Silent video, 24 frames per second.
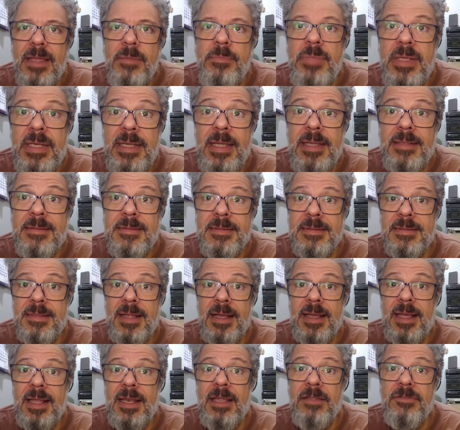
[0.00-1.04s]
Bilhetes
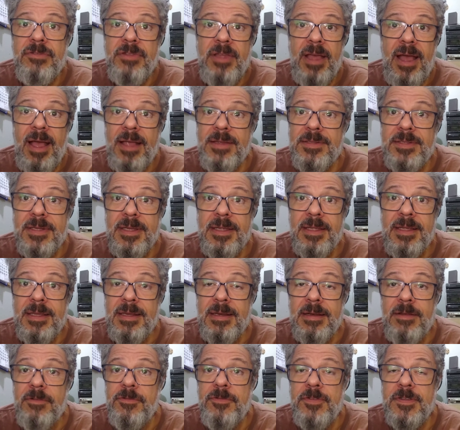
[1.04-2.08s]
daquela viagem que
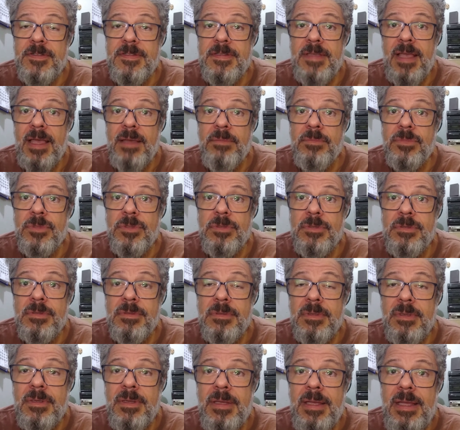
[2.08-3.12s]
não
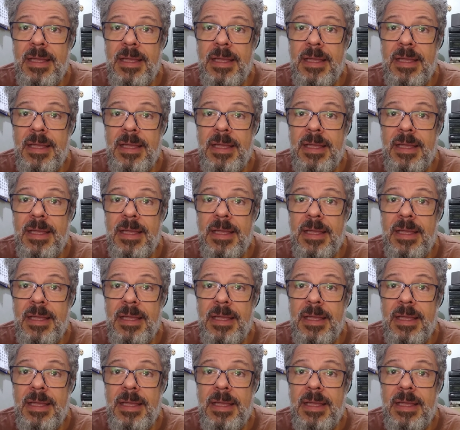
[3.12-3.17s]
fizemos.